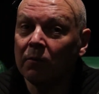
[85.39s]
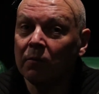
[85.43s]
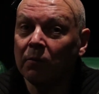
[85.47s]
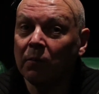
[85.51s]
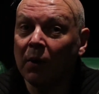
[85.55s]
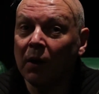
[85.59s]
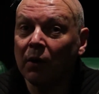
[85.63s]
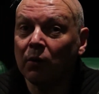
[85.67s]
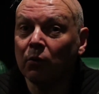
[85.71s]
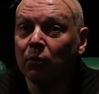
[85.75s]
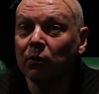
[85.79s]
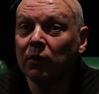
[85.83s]

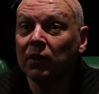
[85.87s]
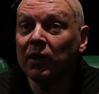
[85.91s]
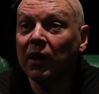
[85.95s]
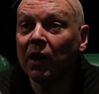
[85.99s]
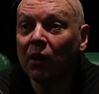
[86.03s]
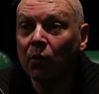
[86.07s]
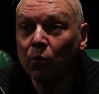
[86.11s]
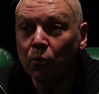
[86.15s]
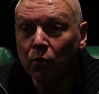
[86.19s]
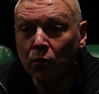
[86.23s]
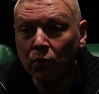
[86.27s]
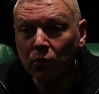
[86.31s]
Par contre,
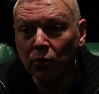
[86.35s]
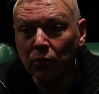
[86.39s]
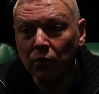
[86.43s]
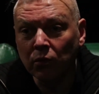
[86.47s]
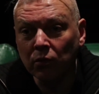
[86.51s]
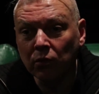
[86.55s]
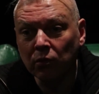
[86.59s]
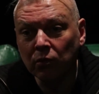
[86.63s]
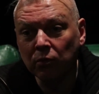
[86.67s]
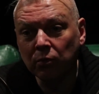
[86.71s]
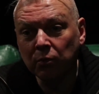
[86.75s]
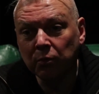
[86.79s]
là où
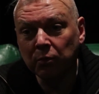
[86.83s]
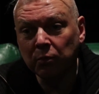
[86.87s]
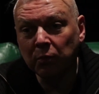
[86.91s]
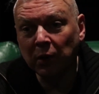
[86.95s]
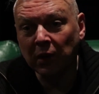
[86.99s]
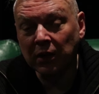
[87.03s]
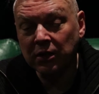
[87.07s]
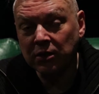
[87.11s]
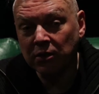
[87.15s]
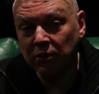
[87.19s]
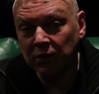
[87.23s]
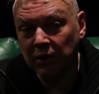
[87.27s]
le
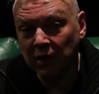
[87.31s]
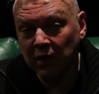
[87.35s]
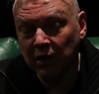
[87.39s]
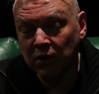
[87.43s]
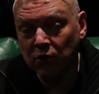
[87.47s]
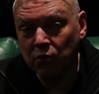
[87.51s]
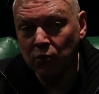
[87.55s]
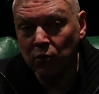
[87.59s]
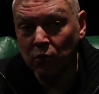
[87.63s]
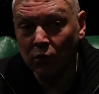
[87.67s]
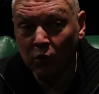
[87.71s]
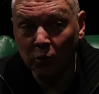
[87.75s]

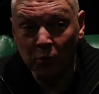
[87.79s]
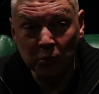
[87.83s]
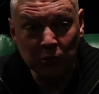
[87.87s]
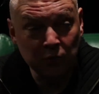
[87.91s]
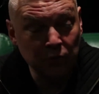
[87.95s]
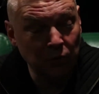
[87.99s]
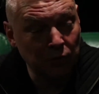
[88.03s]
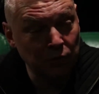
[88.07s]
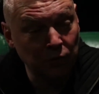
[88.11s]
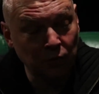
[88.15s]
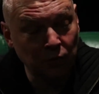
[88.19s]
personnage ou le compositeur